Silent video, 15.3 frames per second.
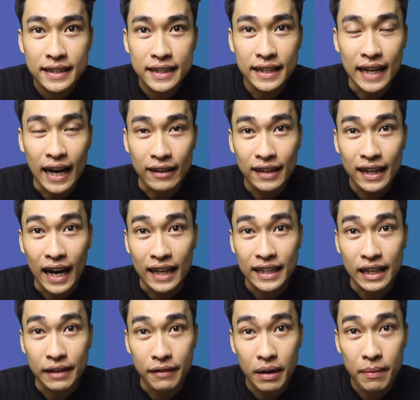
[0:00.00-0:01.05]
Xin chào tất cả anh
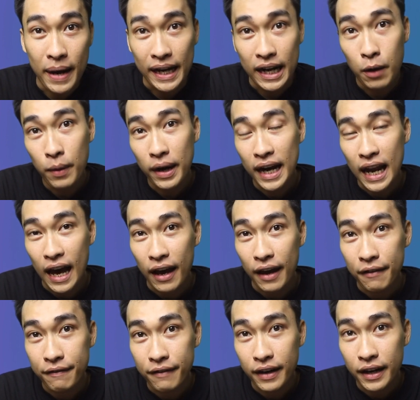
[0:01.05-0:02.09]
chị và các bạn đã quay
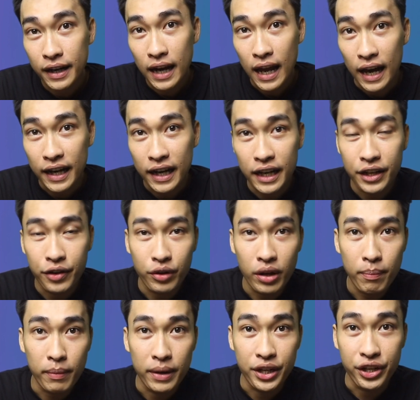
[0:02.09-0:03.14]
lại với lại kênh
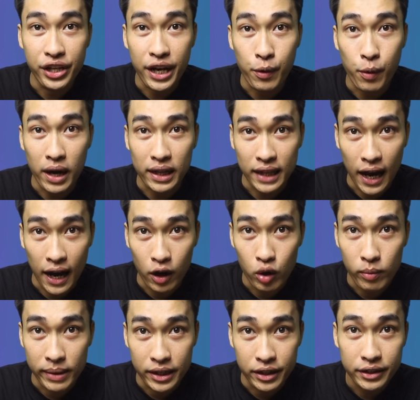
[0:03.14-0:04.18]
YouTube Bình Giữ Nhiệt quà tặng
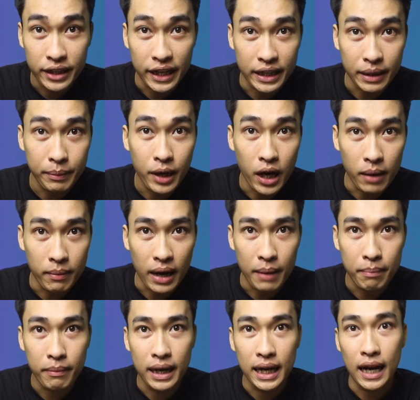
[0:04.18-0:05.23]
của BinhNuocTeen.com ha.
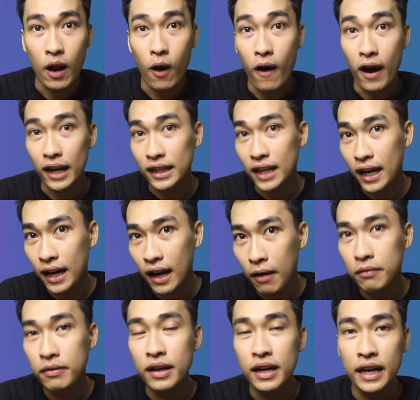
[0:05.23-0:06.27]
Mình là Hoàng Thanh
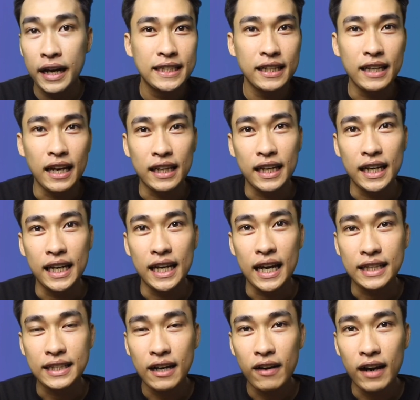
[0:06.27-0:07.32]
Long. Trước giờ thì
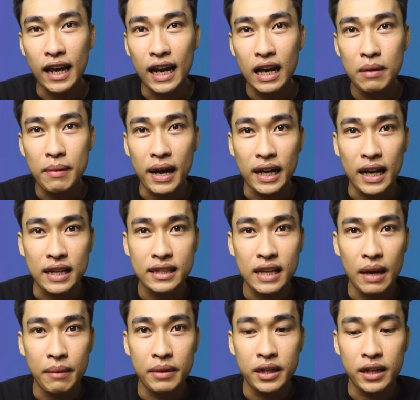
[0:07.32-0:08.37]
chắc có lẽ là các bạn đã
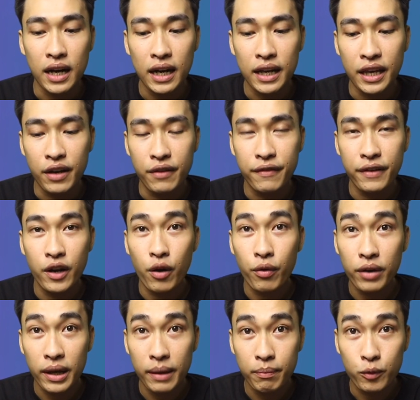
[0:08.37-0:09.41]
xem được rất là nhiều video
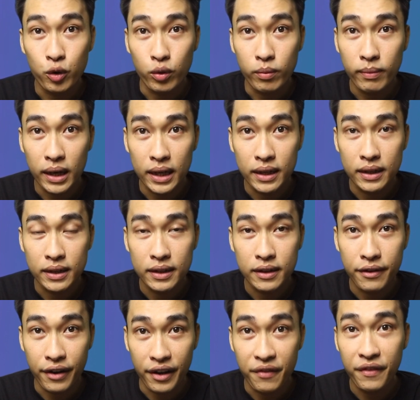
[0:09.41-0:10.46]
clip của mình
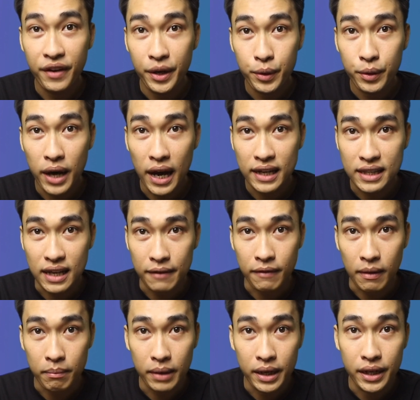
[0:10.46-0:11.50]
review các sản
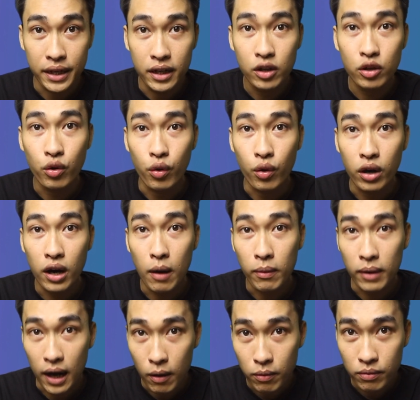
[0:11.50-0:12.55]
phẩm bình nước của
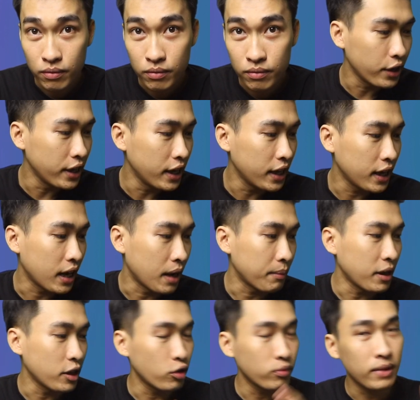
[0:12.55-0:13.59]
Lock&Lock. Tuy nhiên thì ngày hôm
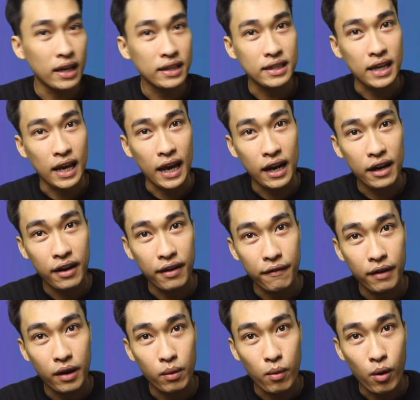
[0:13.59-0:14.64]
nay chúng ta sẽ
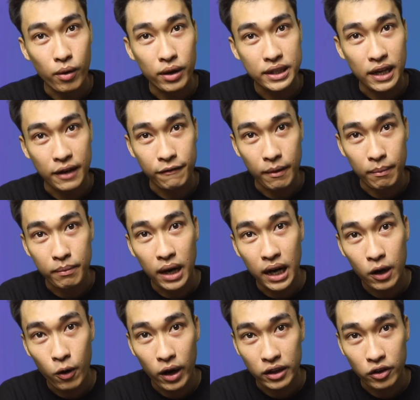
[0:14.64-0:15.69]
review một cái sản phẩm
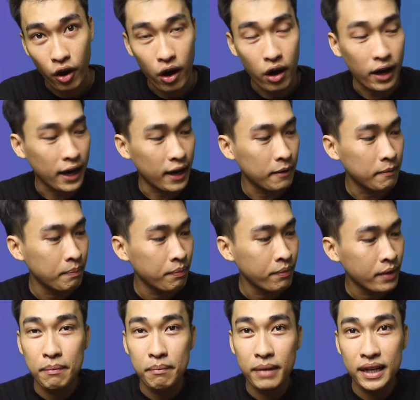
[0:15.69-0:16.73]
mới hoàn toàn ha.
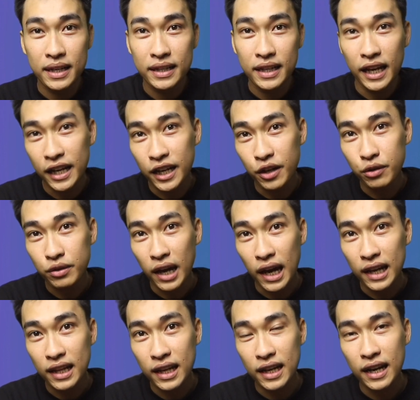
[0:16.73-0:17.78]
Mình nghiên cứu
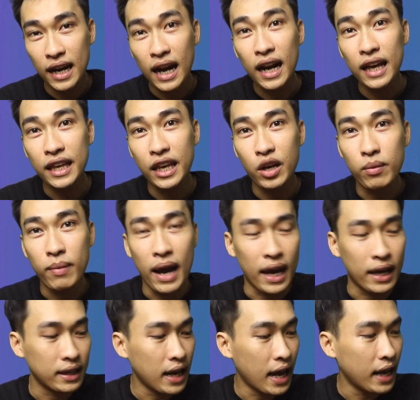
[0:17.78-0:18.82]
thấy thì rất là nhiều
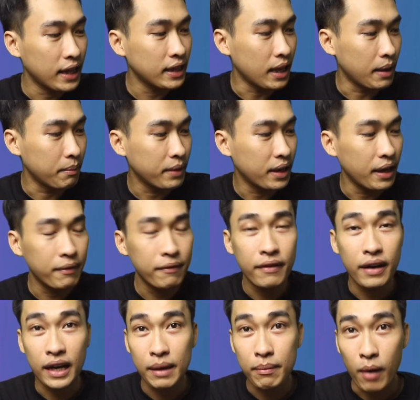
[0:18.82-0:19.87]
bạn đang tìm kiếm
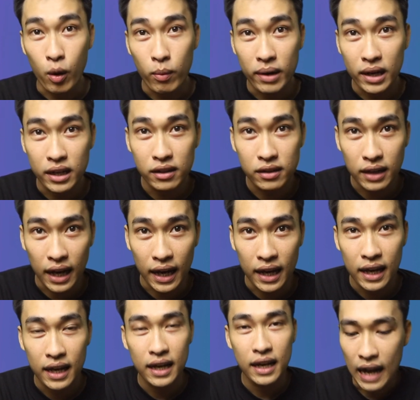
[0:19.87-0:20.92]
về cái mẫu bình nước này.
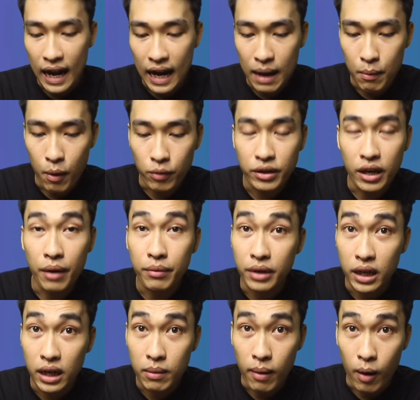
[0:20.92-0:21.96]
Đây là một trong
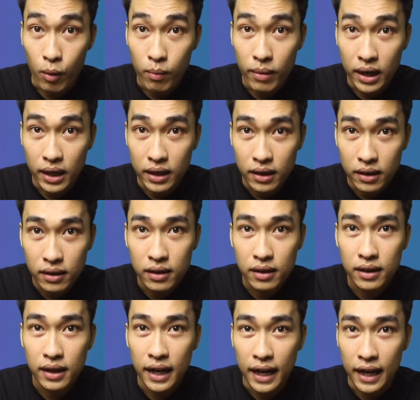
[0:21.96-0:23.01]
những cái mẫu bình nước
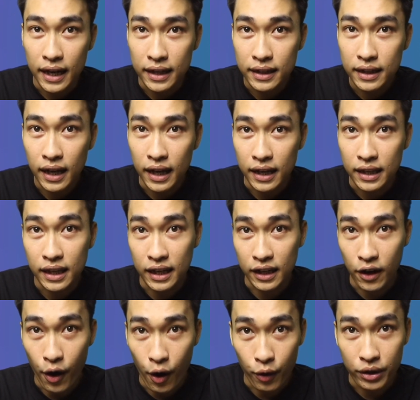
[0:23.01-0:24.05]
hiển thị nhiệt
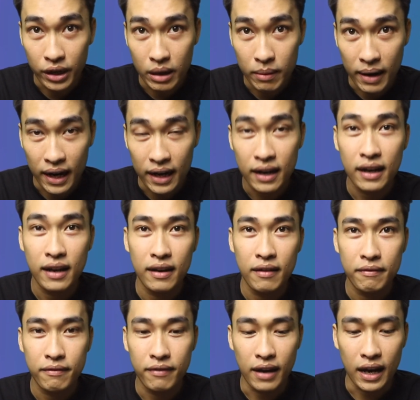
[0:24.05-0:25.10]
độ nha các bạn.
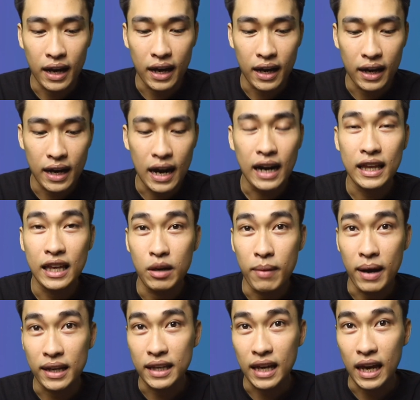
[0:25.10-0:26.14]
Và rất là nhiều
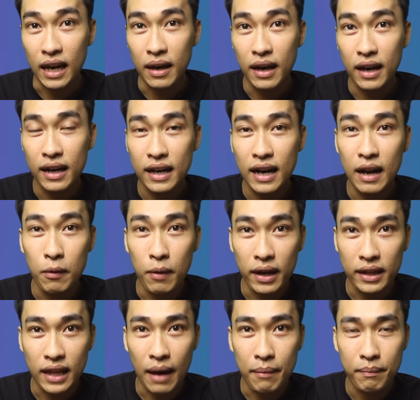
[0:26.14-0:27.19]
bạn trẻ rất là
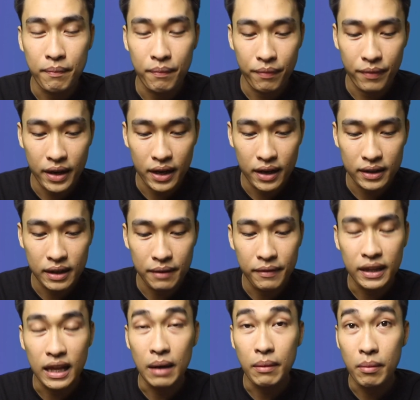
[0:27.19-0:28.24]
quan tâm. Chính
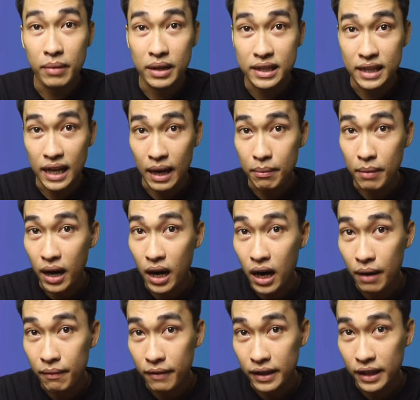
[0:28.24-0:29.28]
vì thế mà mình sẽ mở
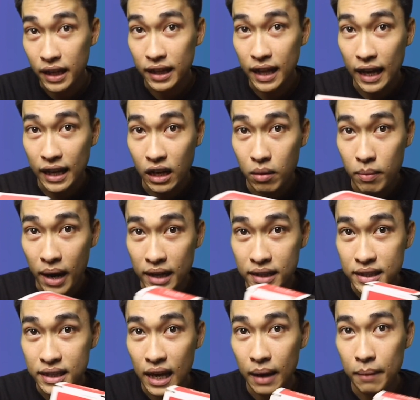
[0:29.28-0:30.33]
hộp và trên tay cho các bạn
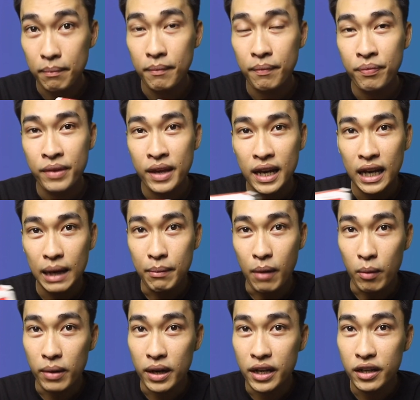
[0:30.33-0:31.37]
xem cái
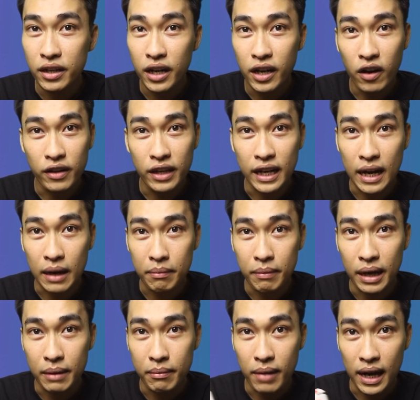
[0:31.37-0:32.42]
mẫu bình nước này có gì đặc
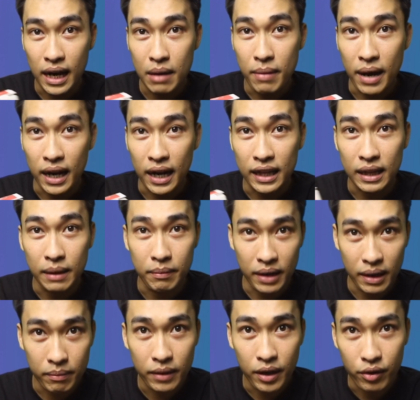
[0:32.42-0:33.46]
biệt mà các bạn lại tìm
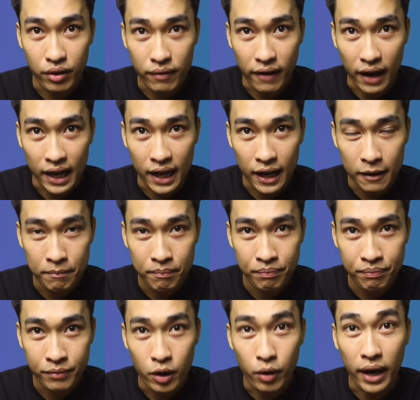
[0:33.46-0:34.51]
kiếm nhiều như vậy ha.
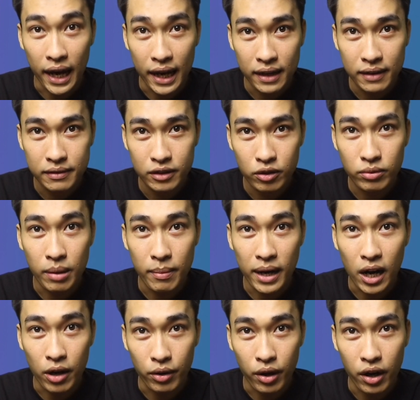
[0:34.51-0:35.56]
Ok, chúng ta bắt
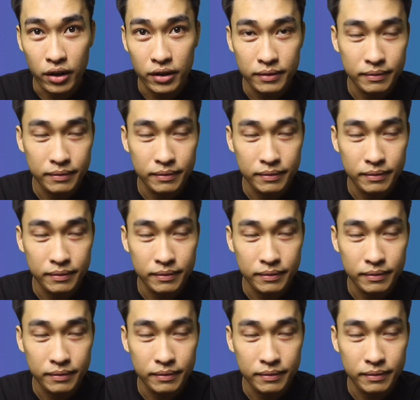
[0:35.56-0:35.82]
đầu thôi.